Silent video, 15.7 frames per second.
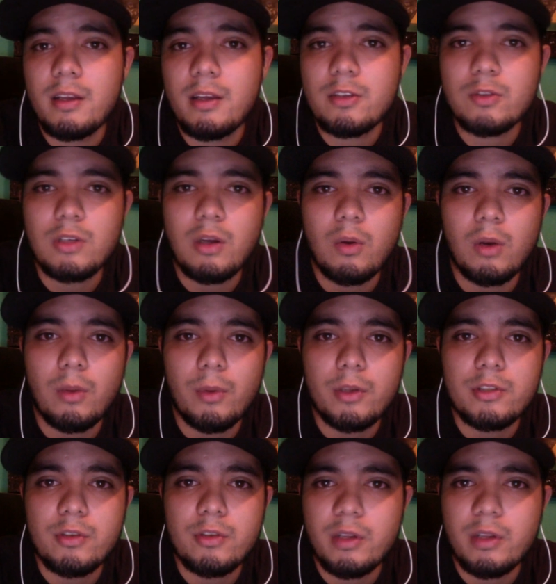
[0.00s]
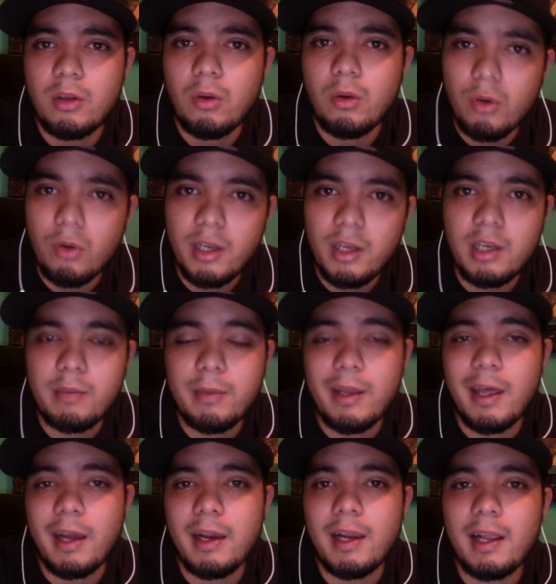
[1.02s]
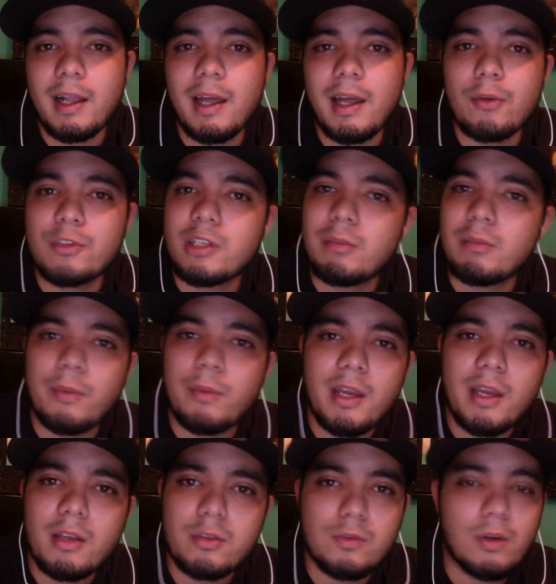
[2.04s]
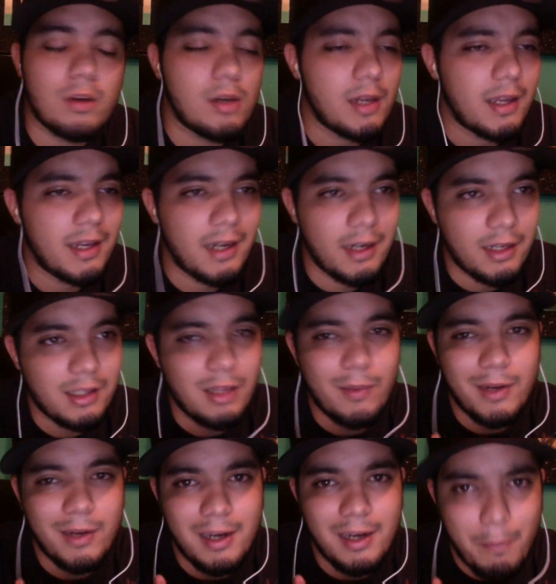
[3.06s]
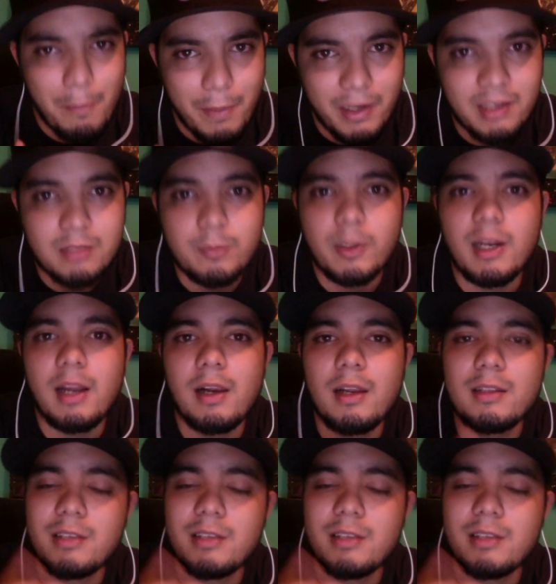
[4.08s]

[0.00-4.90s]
es una colaboración que tengo con él y mi carnal Carlos Vieja es una rola que la neta vale la pena esperarla,